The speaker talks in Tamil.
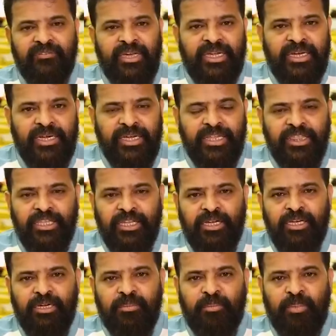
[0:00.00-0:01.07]
வேறு எந்த
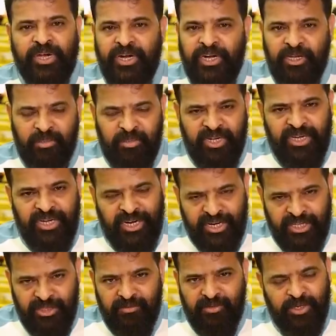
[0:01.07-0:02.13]
பயனையும் நீங்கள்
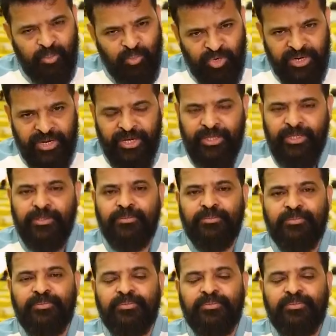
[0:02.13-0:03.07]
அடைந்து விட முடியாது